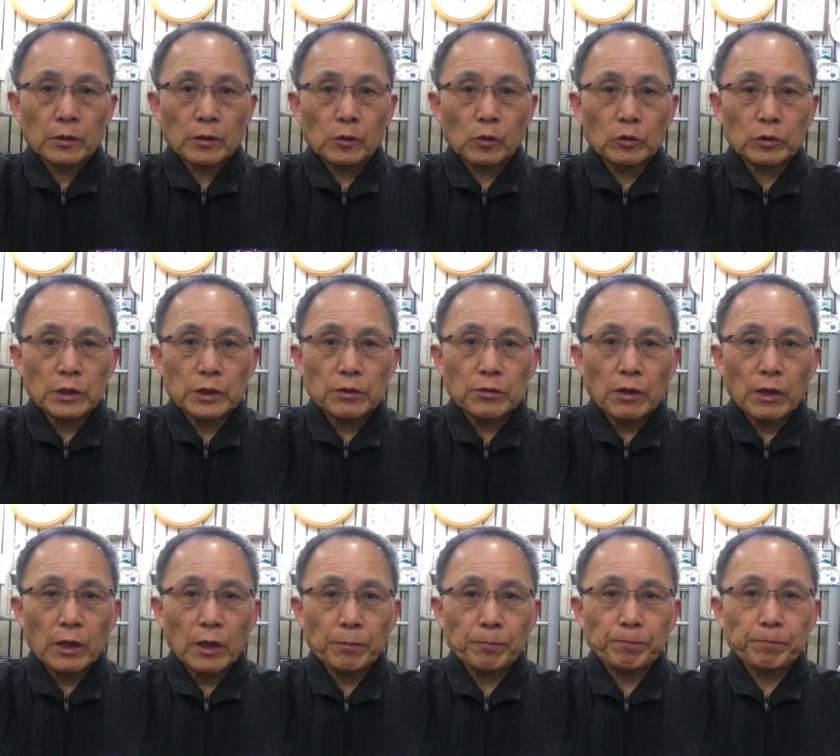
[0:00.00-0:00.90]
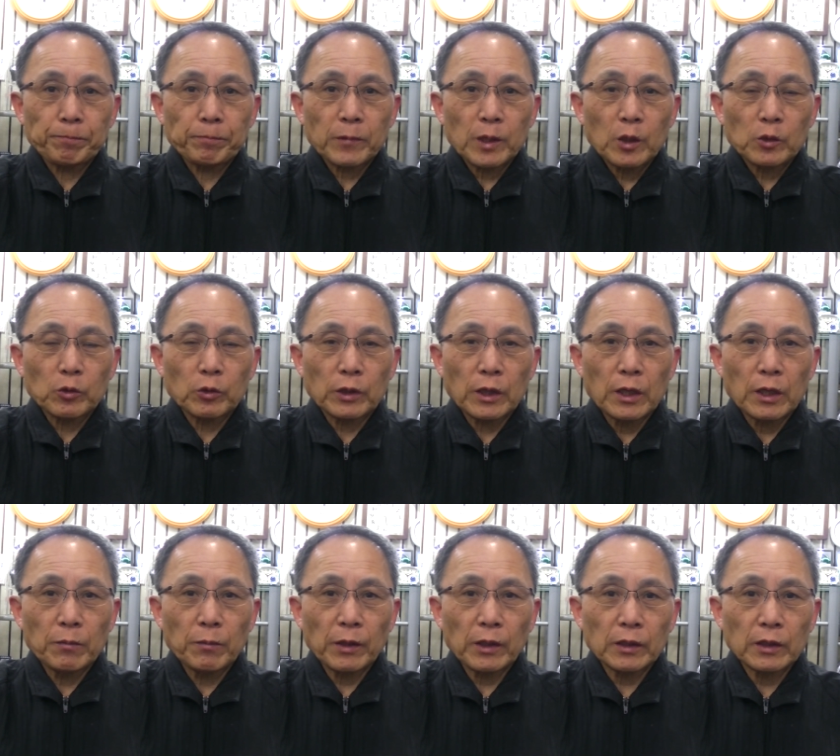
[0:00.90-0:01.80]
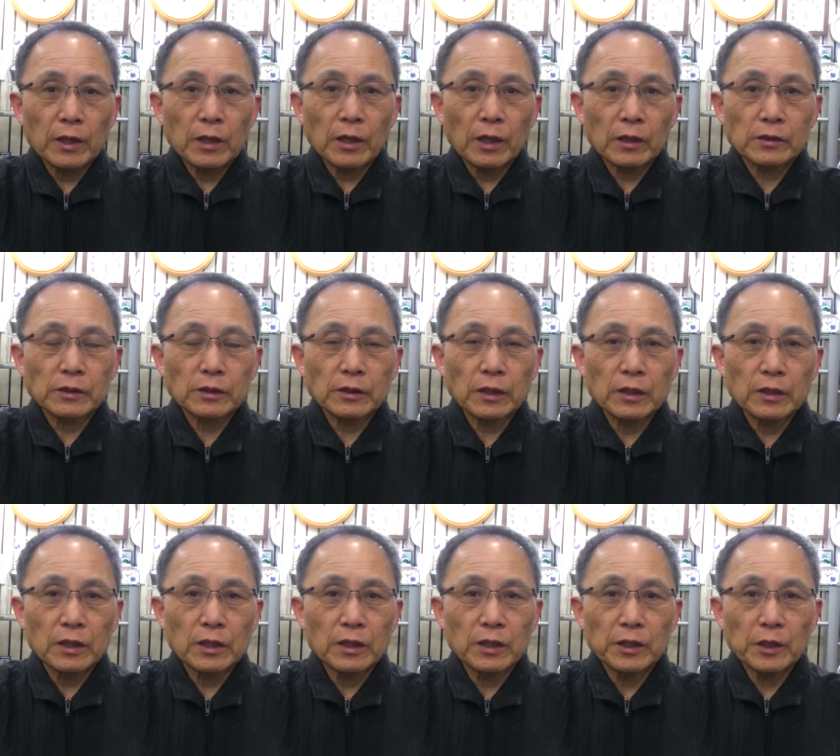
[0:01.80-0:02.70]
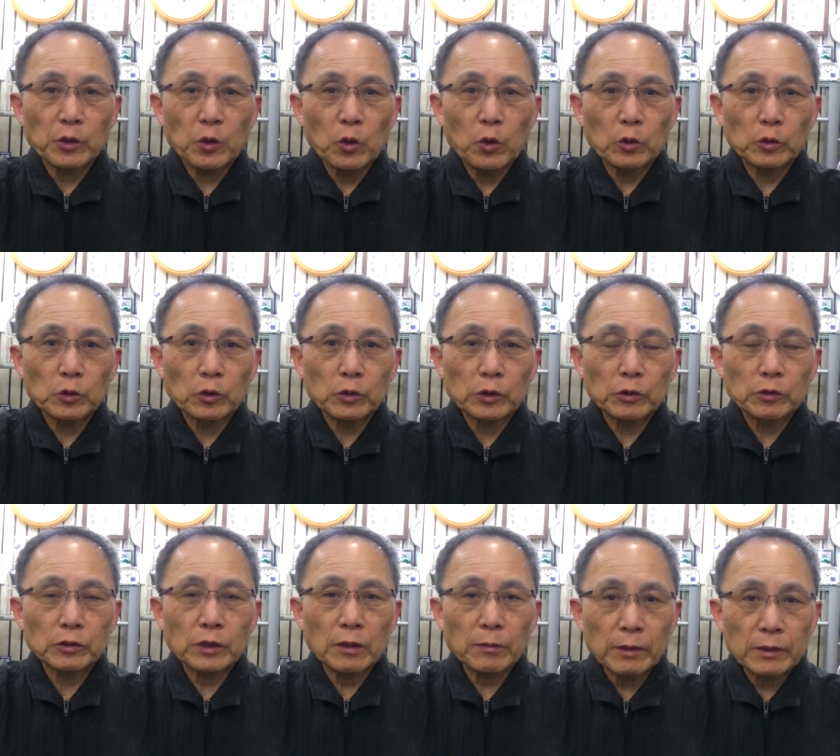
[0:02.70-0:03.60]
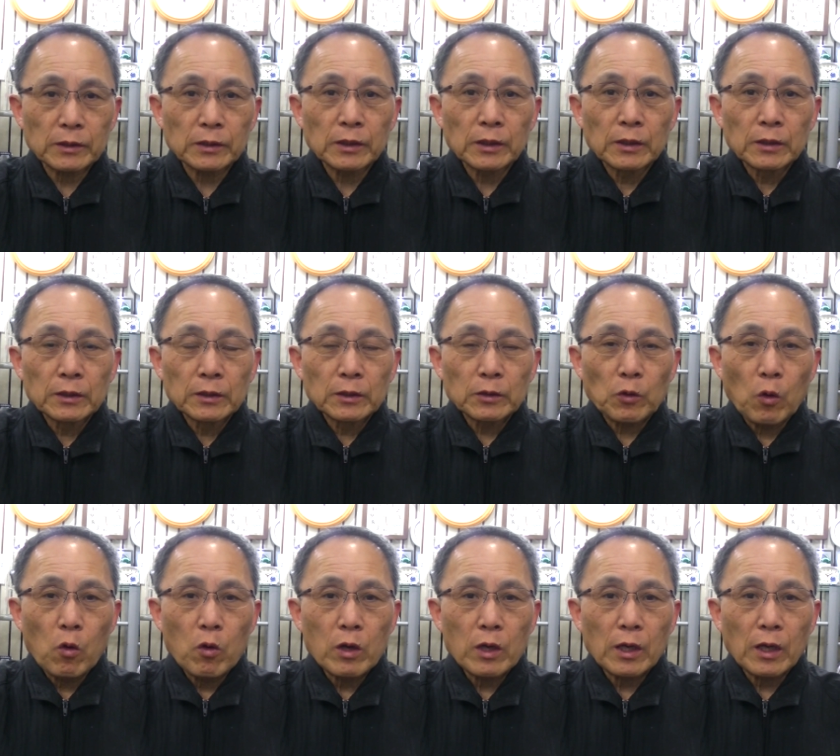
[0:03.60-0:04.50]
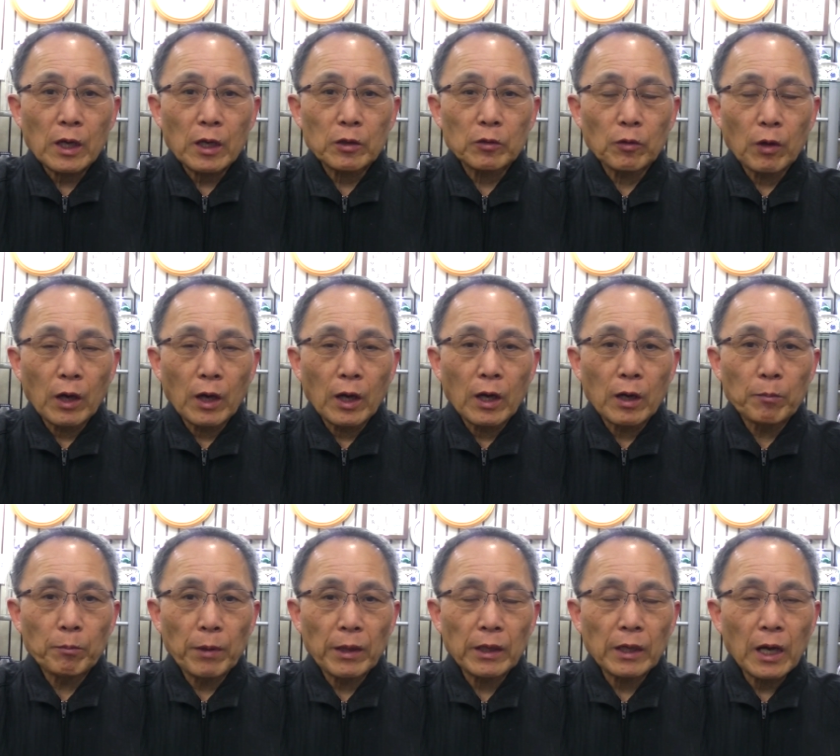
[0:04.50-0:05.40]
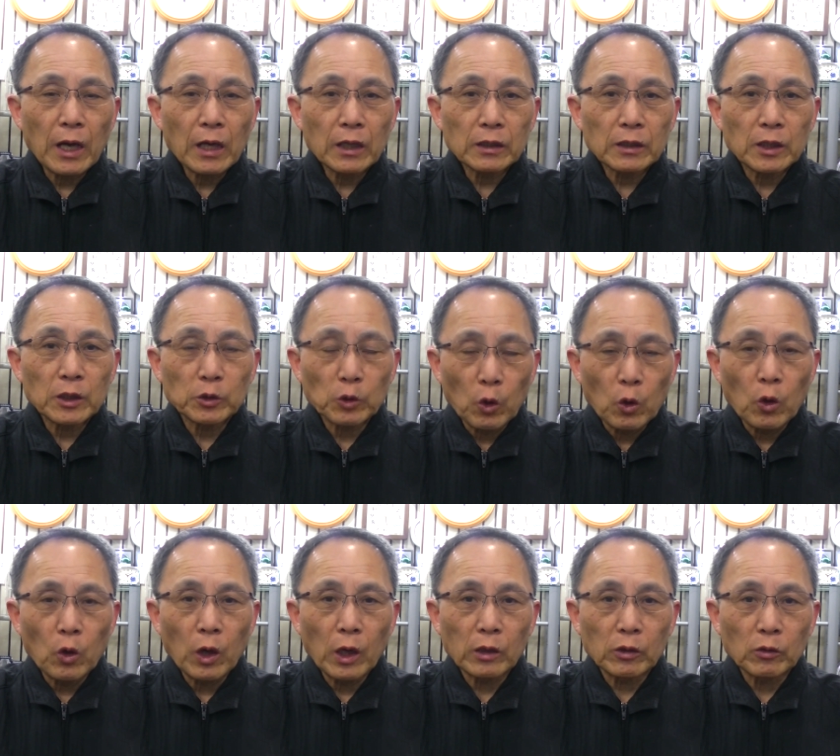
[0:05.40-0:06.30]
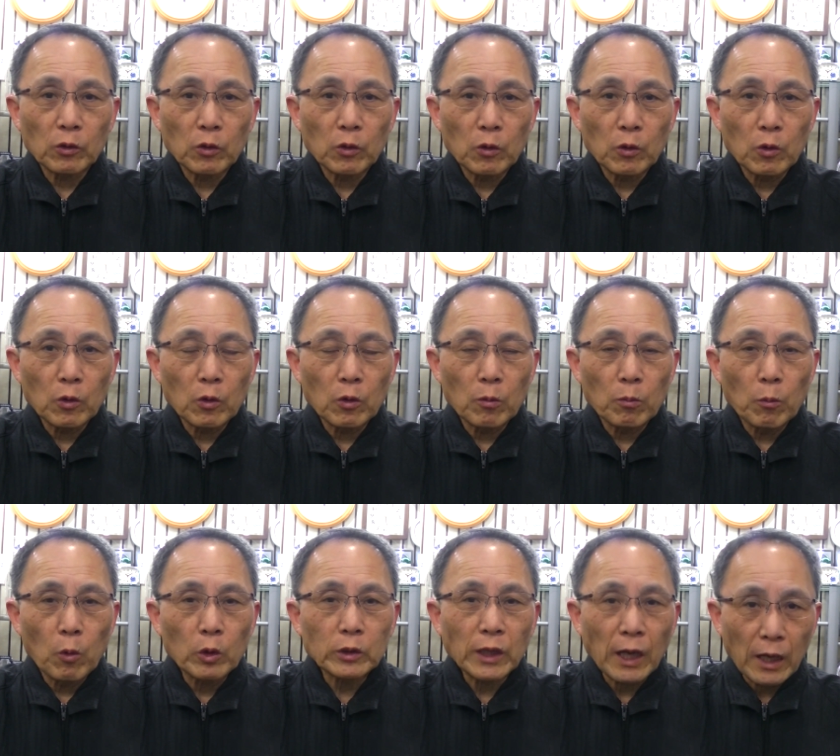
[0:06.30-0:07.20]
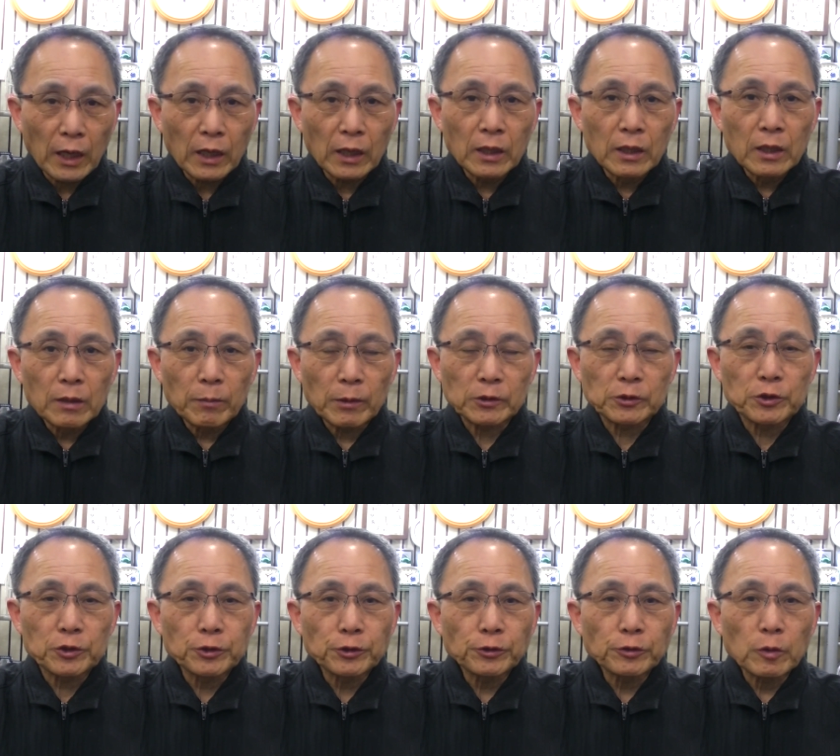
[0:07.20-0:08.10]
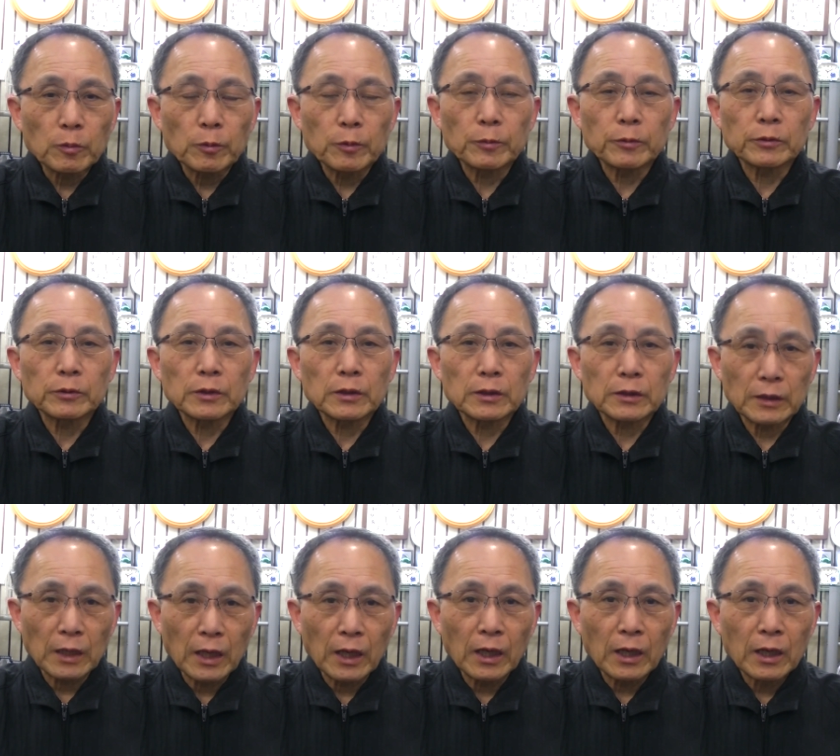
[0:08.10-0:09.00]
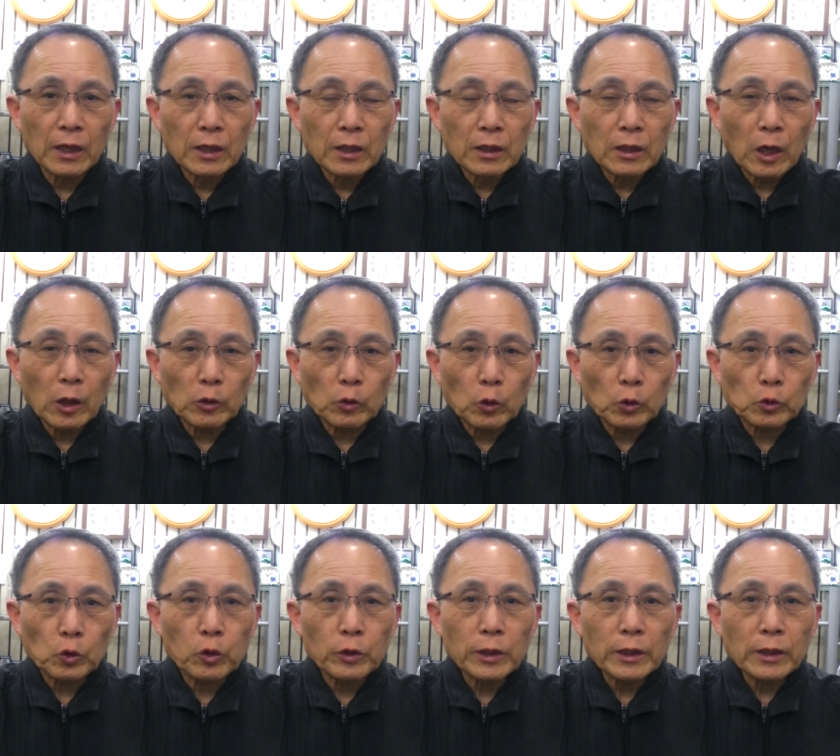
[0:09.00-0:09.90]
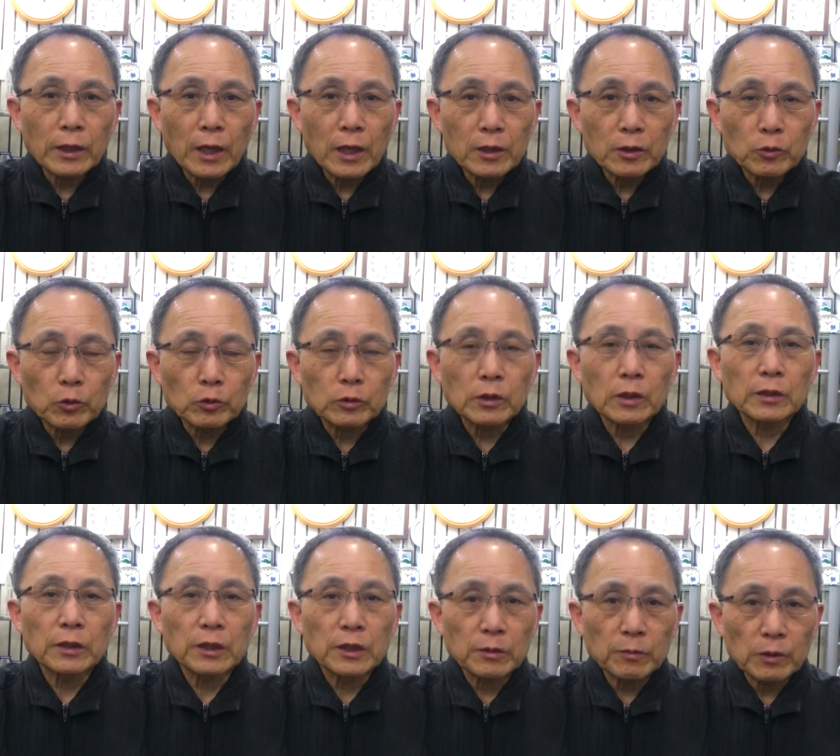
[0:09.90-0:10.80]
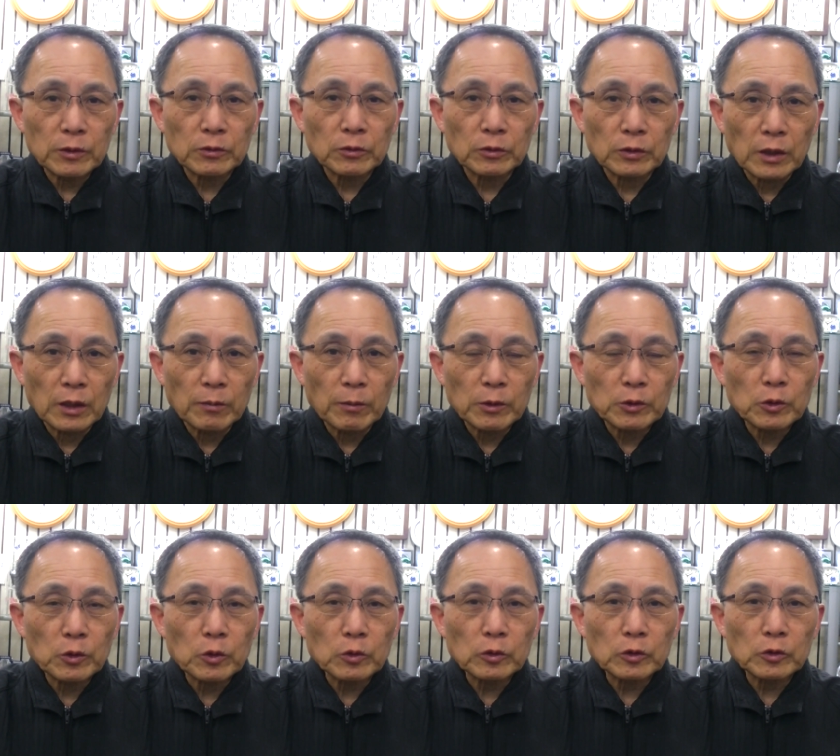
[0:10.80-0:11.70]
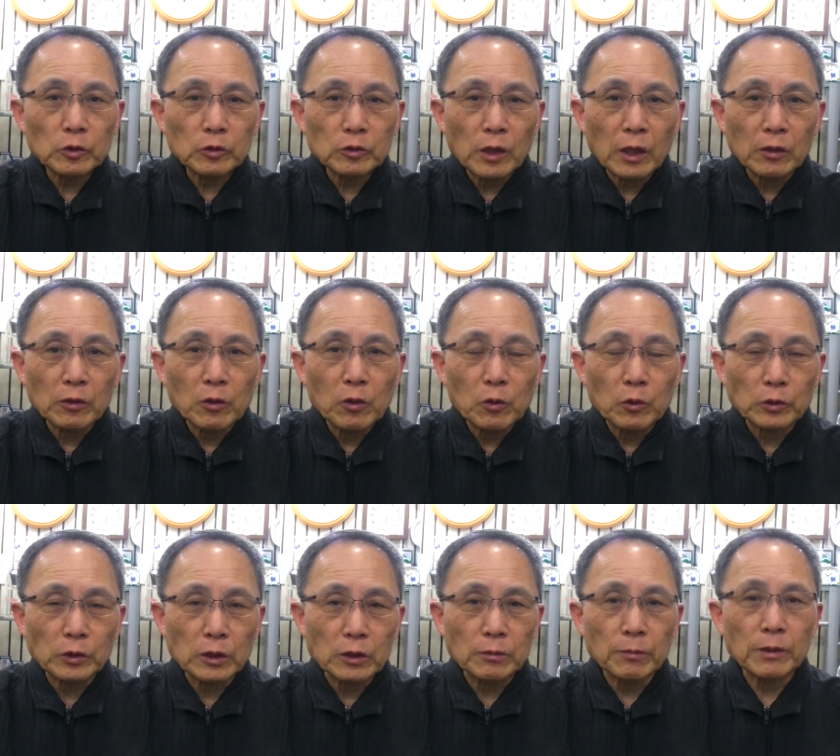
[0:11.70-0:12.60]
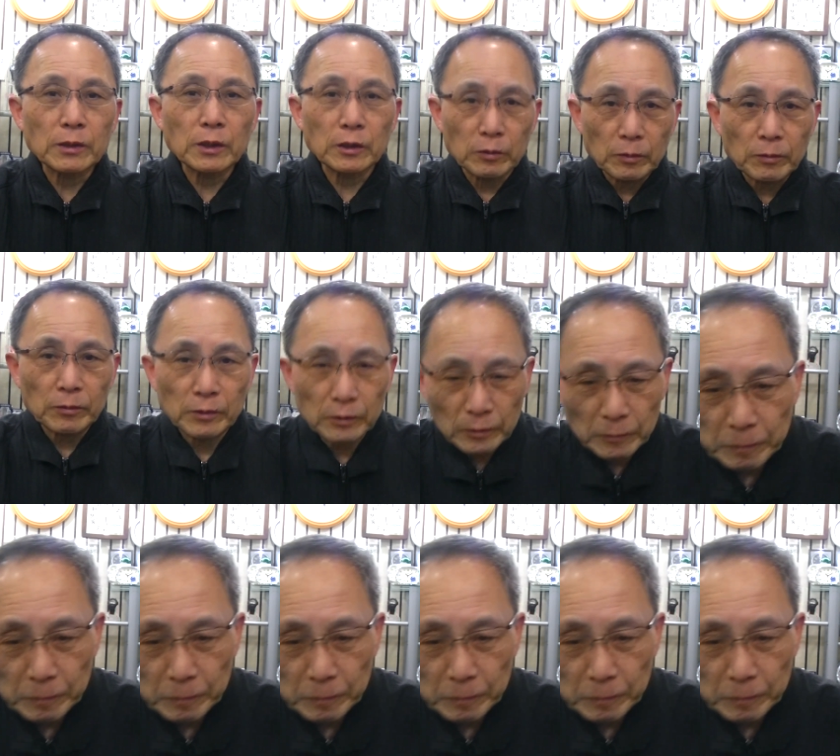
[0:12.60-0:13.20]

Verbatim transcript: こんにちは時計メガネアクセサリーリコードでございます今回はメガネのあのモダン、まあ、つるの部分ですがあの取り替えることができますので、まあ、そのことちょっとあのご説明したいと思いま